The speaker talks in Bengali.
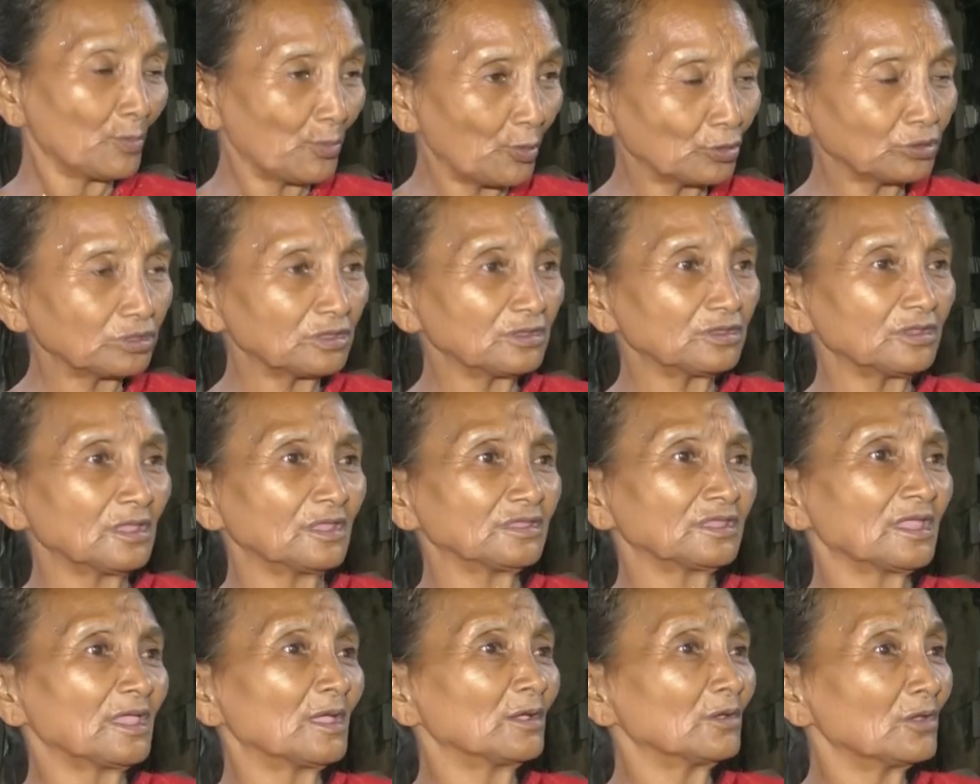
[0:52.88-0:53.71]
বহুত দিনে
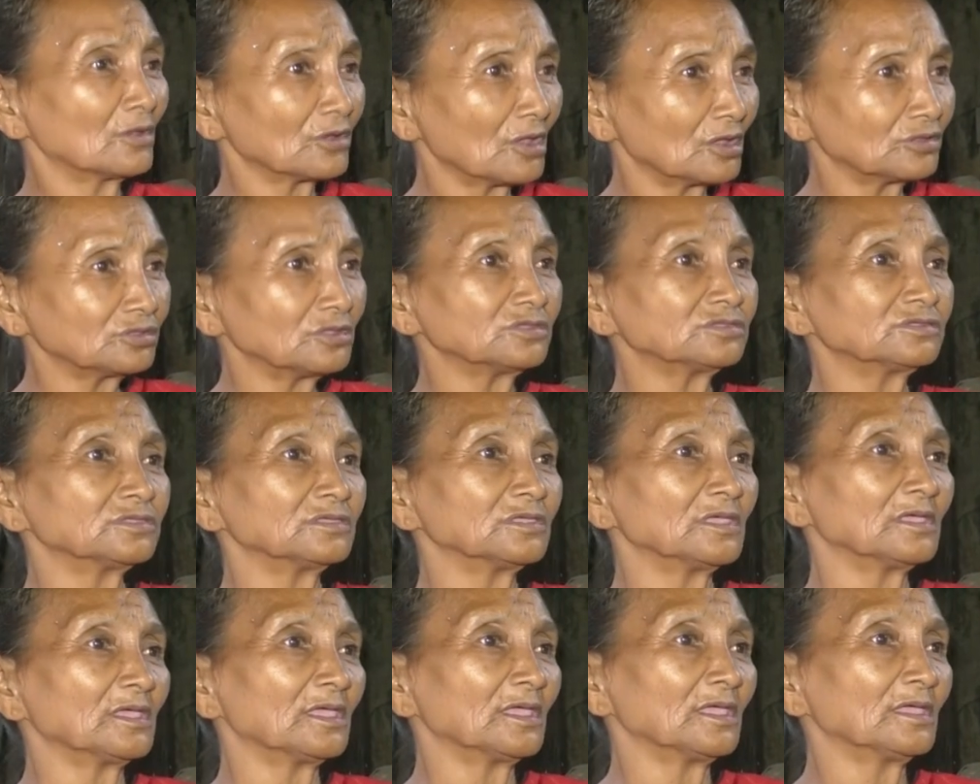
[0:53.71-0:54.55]
থা করা
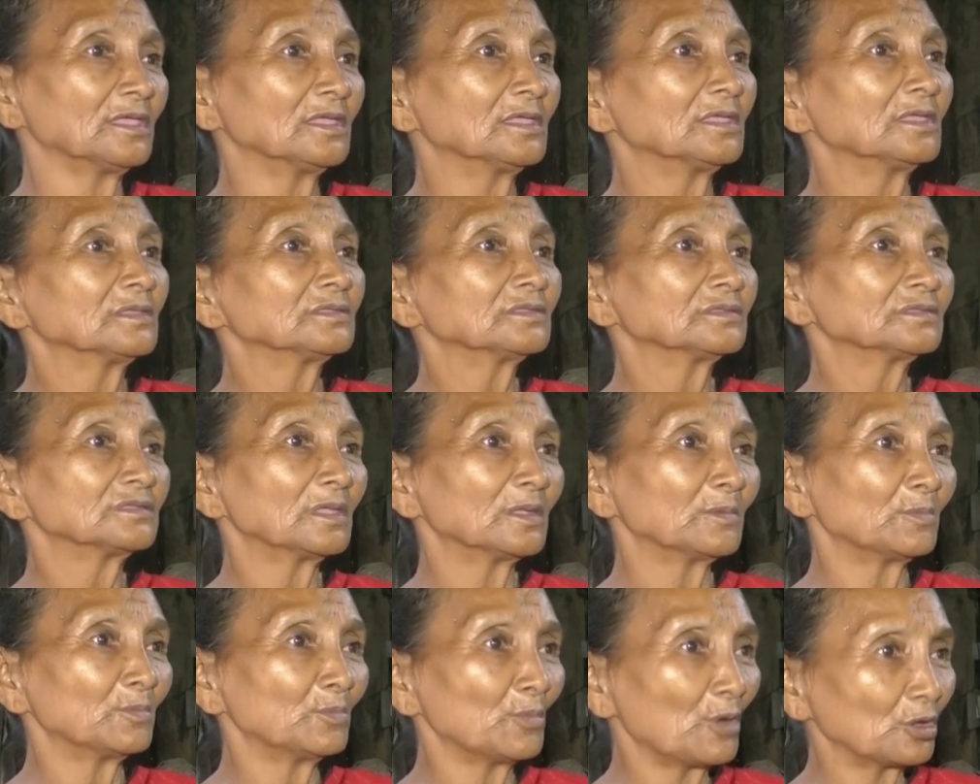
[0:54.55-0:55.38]
দিচ্ছে
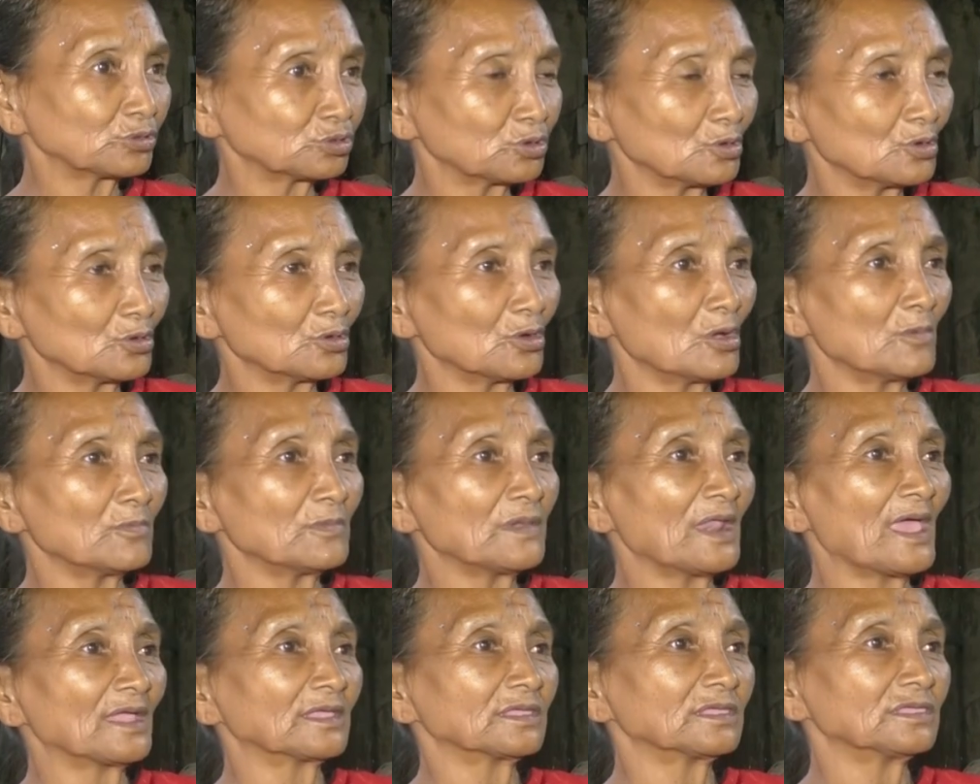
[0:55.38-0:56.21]
মতন কম
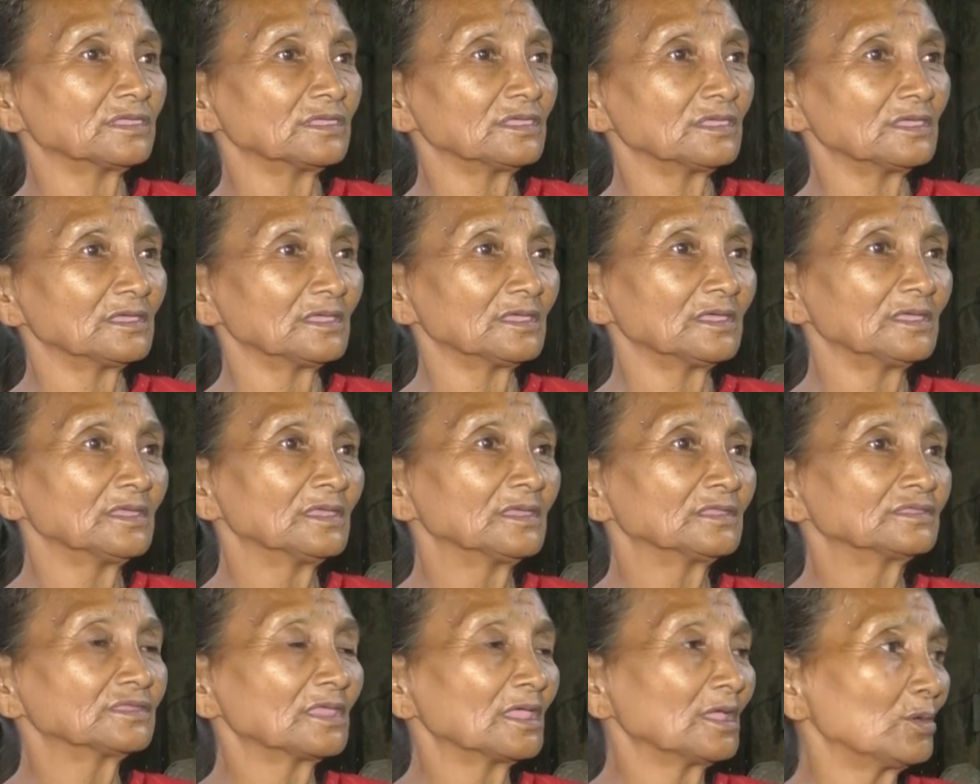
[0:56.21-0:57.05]
লাগছে
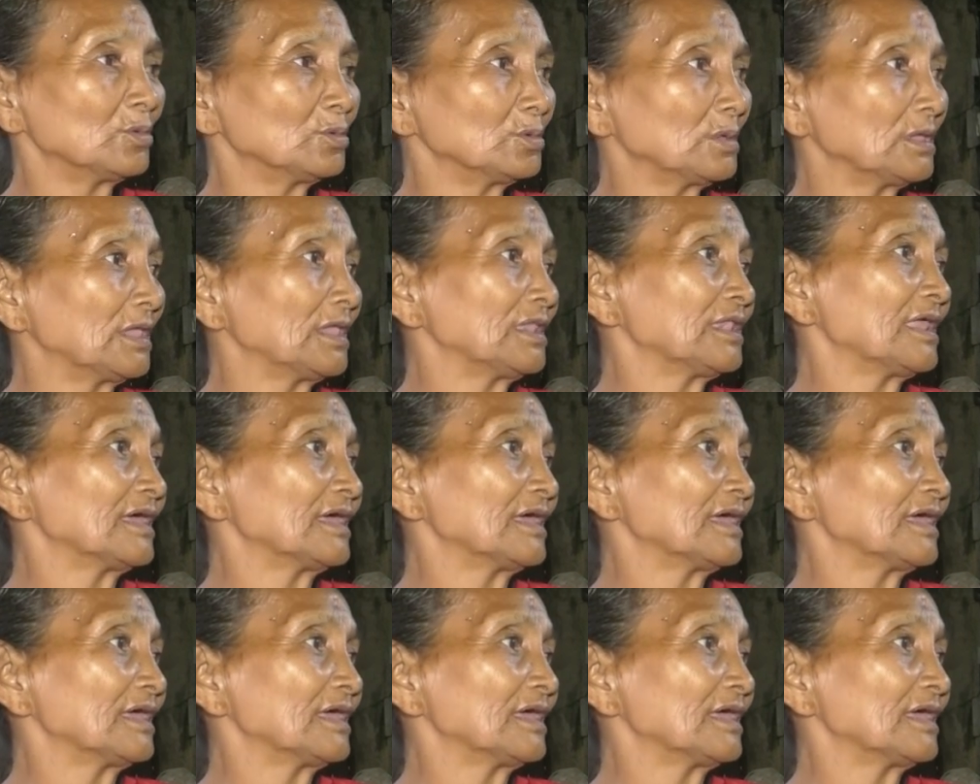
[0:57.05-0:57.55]
থা ওই